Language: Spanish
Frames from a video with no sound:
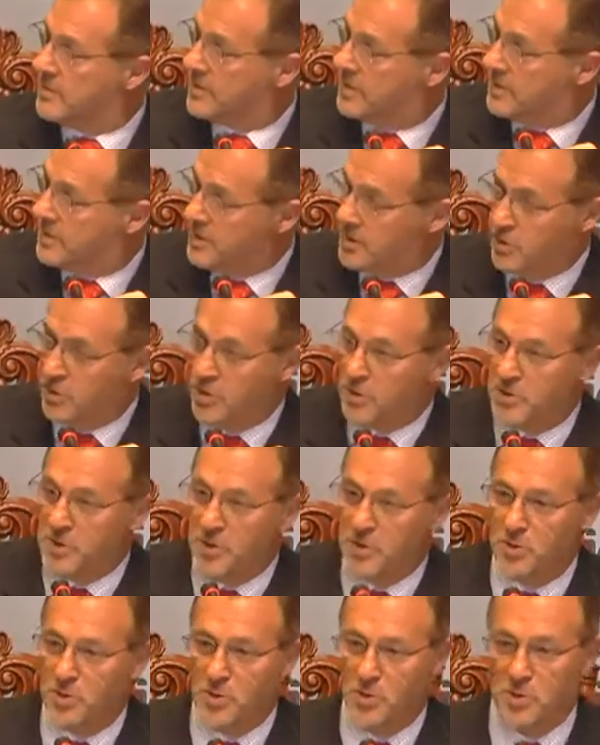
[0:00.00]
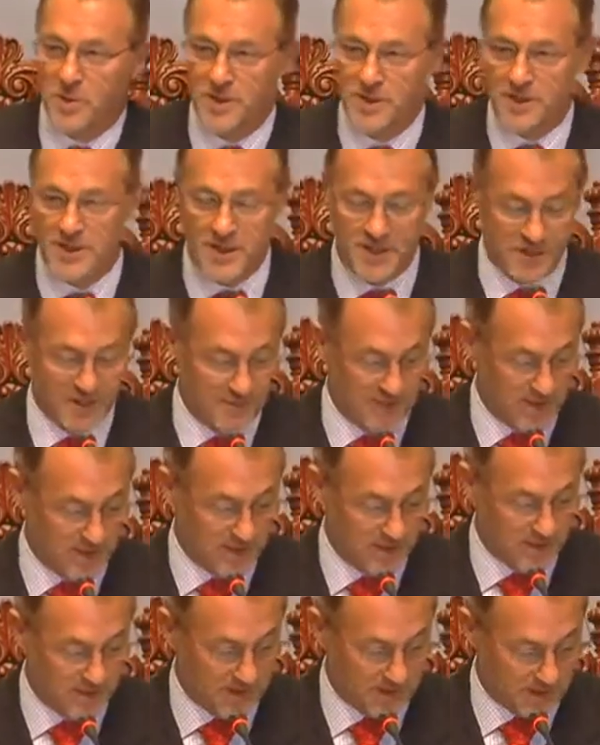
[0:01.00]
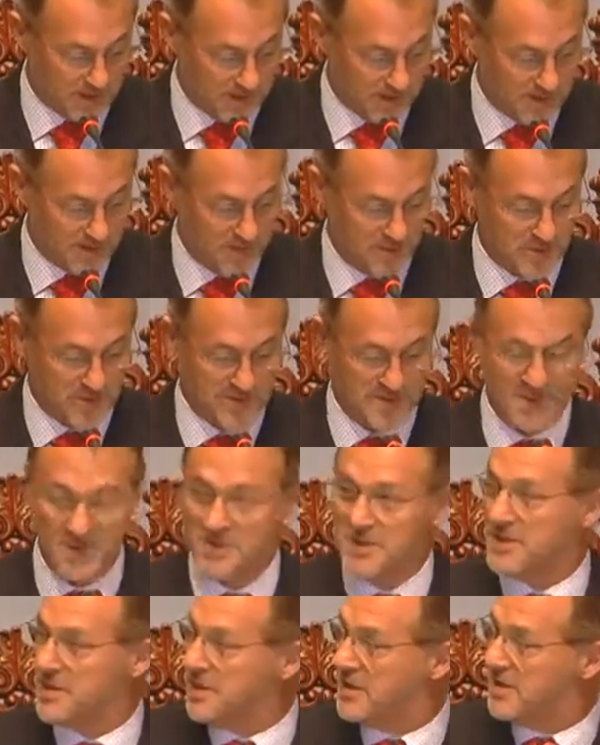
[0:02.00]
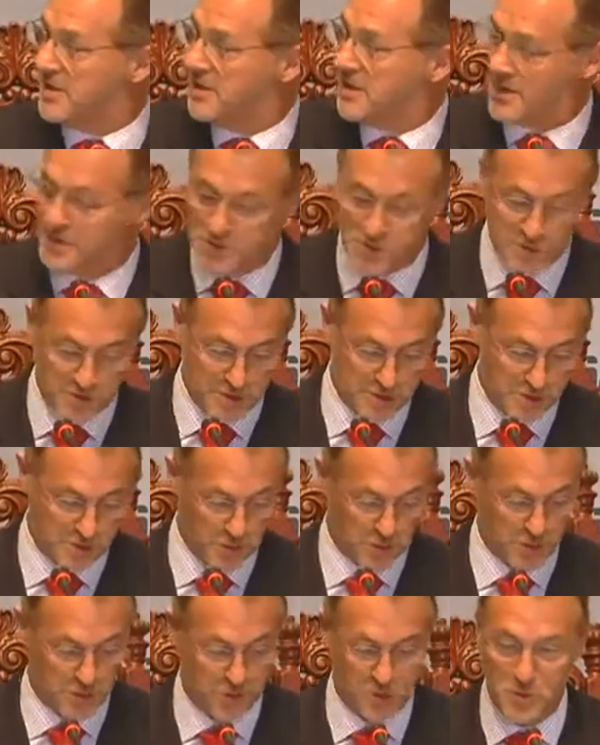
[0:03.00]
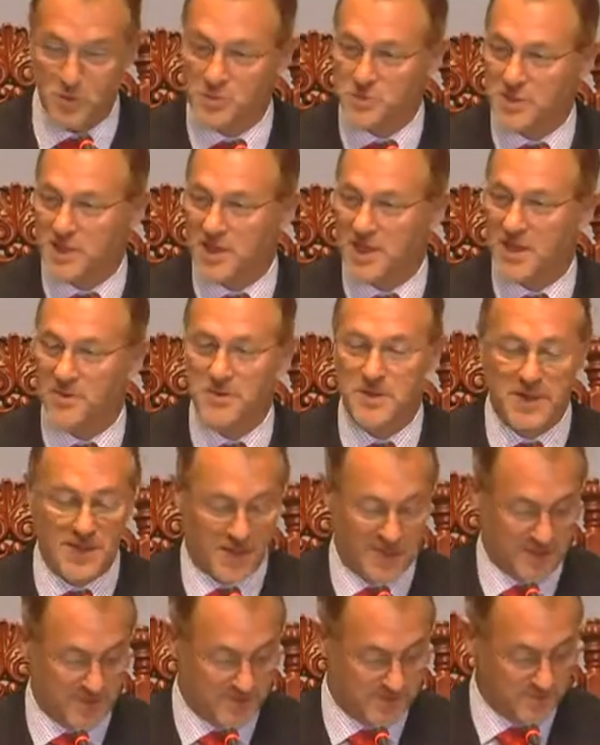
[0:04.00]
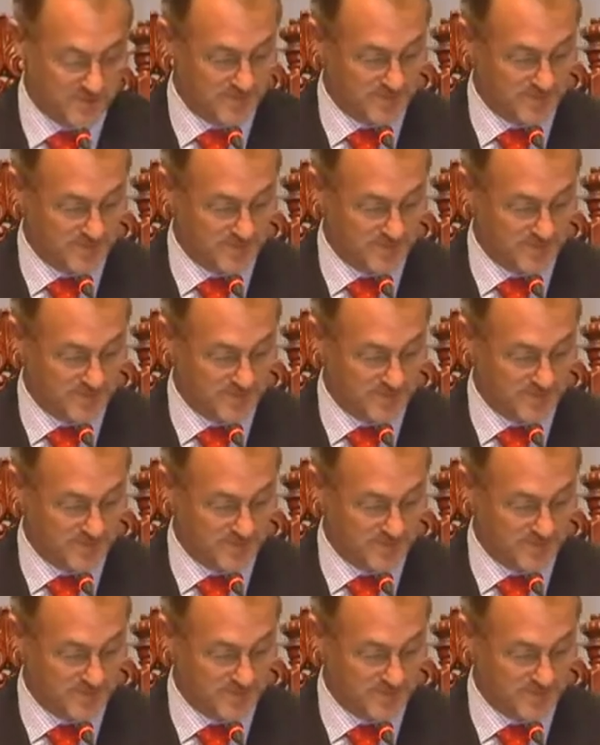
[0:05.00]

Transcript: Querido amigo Adrián Revilla Vergara, presidente de la Asociación Cruzada Vial,